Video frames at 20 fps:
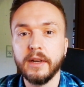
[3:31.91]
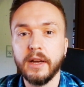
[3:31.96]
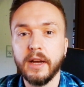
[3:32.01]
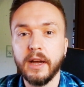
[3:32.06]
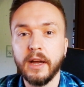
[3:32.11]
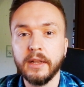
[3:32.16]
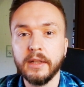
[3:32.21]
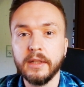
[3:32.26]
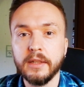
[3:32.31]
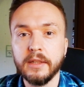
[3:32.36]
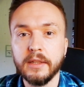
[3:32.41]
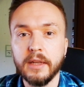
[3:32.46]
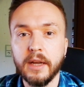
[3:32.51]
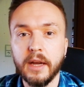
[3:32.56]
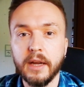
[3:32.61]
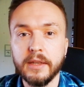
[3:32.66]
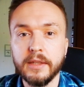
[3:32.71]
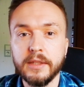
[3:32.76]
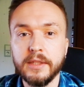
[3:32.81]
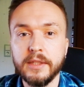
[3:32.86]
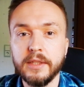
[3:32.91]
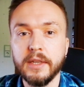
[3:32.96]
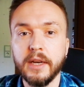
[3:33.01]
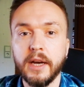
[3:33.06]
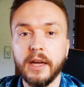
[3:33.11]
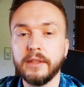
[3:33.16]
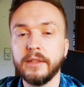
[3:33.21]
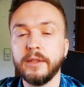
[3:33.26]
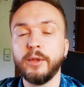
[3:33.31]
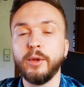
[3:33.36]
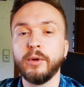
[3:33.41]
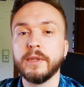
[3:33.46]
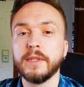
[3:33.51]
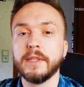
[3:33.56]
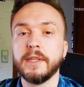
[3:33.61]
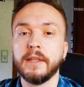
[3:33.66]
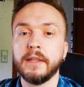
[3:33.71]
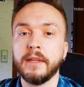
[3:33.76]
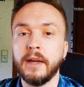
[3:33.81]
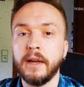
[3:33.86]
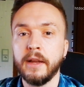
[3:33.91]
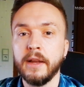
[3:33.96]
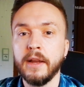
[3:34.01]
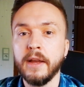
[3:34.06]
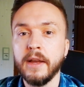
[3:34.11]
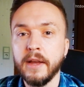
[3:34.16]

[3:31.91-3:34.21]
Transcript: an die htdocs datei